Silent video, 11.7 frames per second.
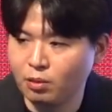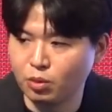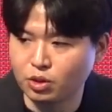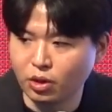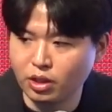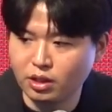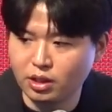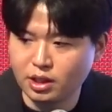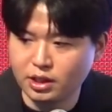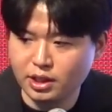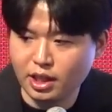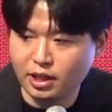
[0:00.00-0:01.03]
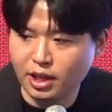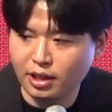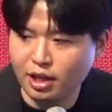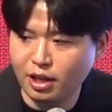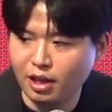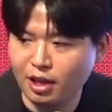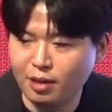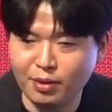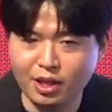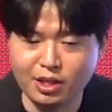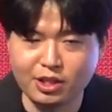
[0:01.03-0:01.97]
뭐 저희는 이제 시제
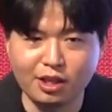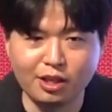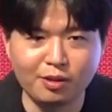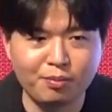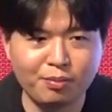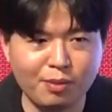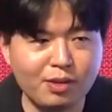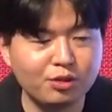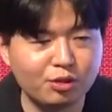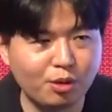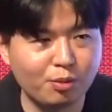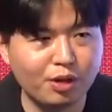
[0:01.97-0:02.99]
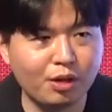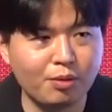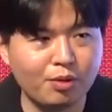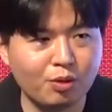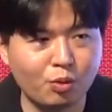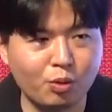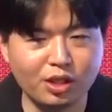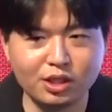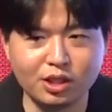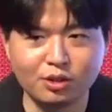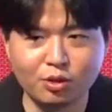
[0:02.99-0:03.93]
ENM에 이제 비밀스럽게 곡이
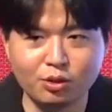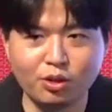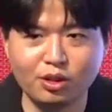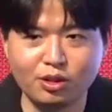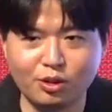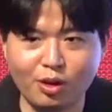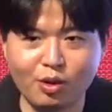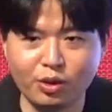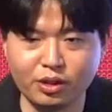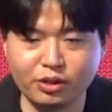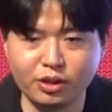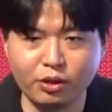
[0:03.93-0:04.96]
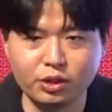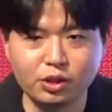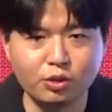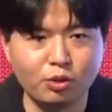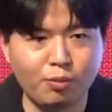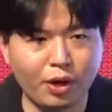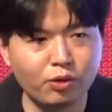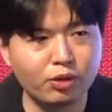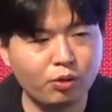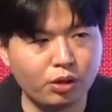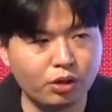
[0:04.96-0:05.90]
이제 서서히 들어가고 있는데요. 실제로
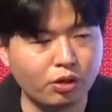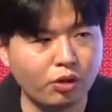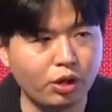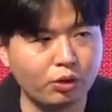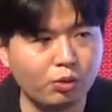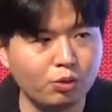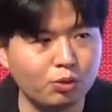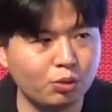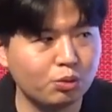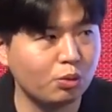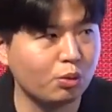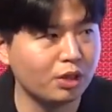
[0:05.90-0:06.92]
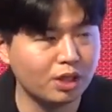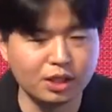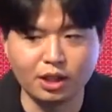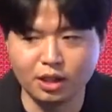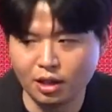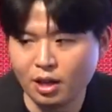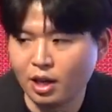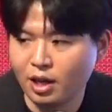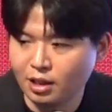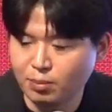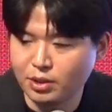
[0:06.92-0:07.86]
방영되고 있는 거에도 속속 이제
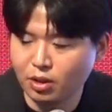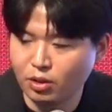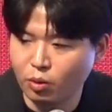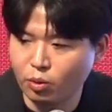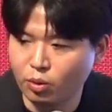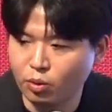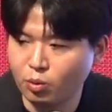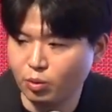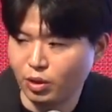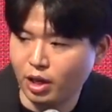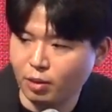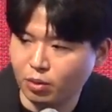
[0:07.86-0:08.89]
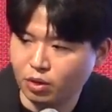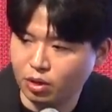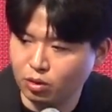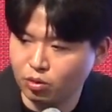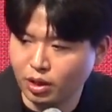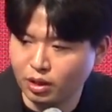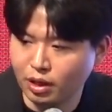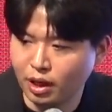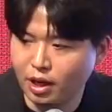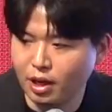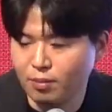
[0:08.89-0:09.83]
탑재가 되고 있고 뭐 네이버
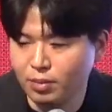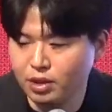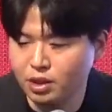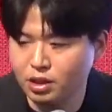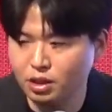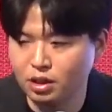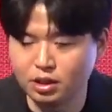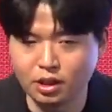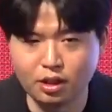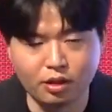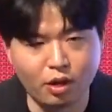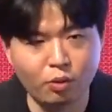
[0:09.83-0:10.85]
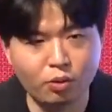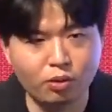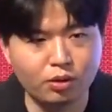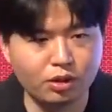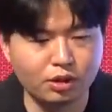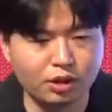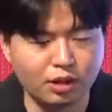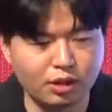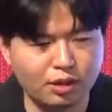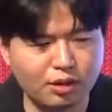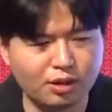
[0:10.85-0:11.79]
D2라든가 MBC 이제 레옹 이제
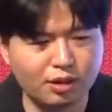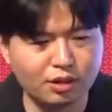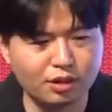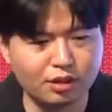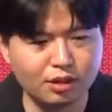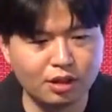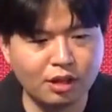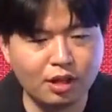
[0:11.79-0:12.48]
그